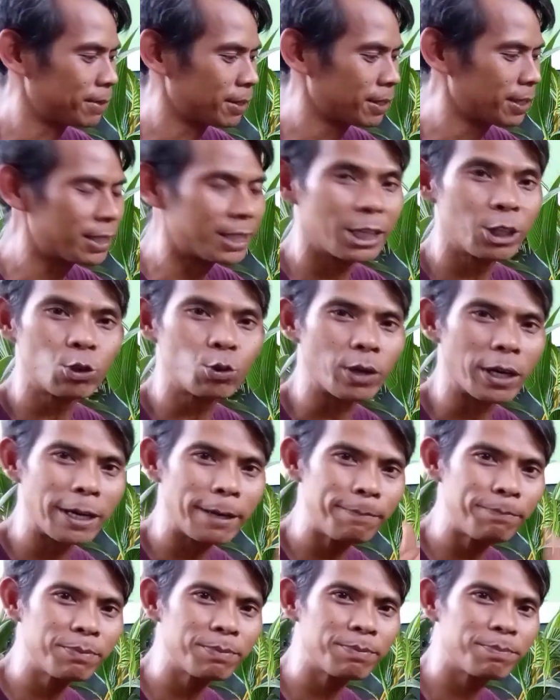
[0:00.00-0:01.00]
di sini
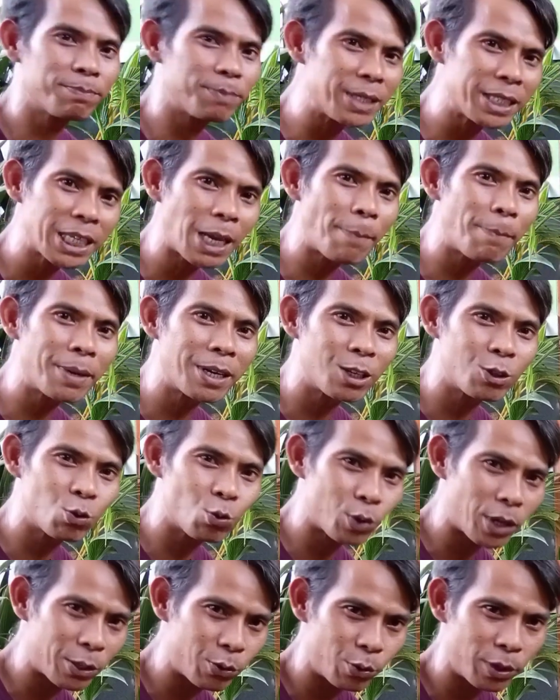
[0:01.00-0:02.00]
juga bisa
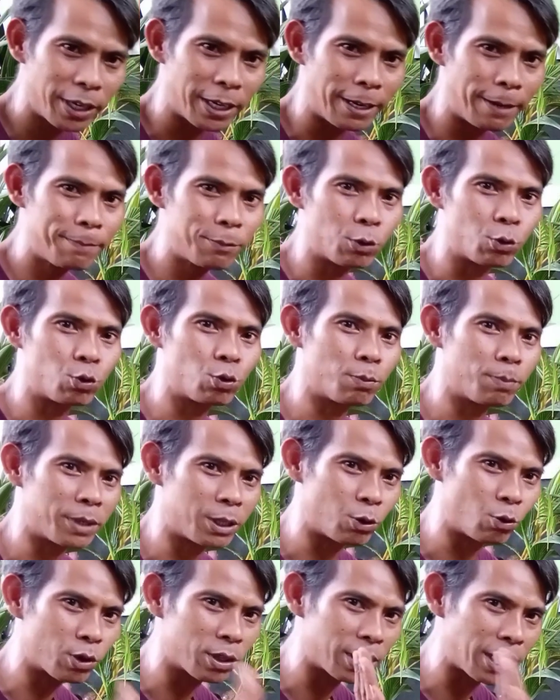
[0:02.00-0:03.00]
menentukan juga ya untuk
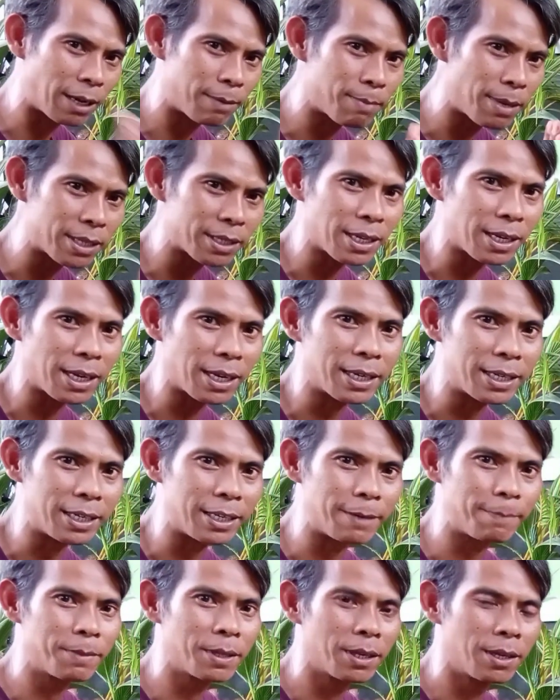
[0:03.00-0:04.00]
menentukan masalah
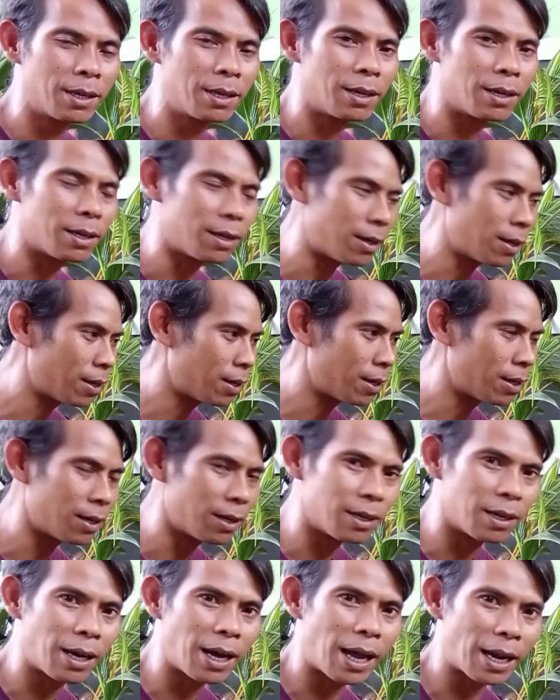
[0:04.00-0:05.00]
di
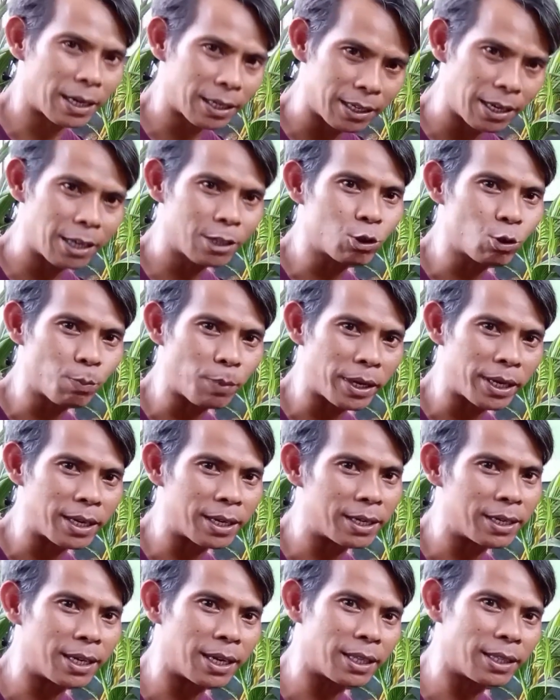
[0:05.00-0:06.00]
uh, harga
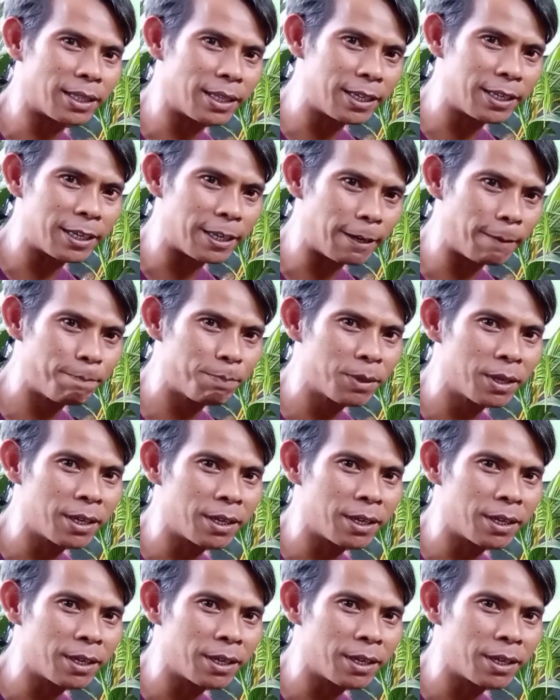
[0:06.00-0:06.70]
supaya dia tinggi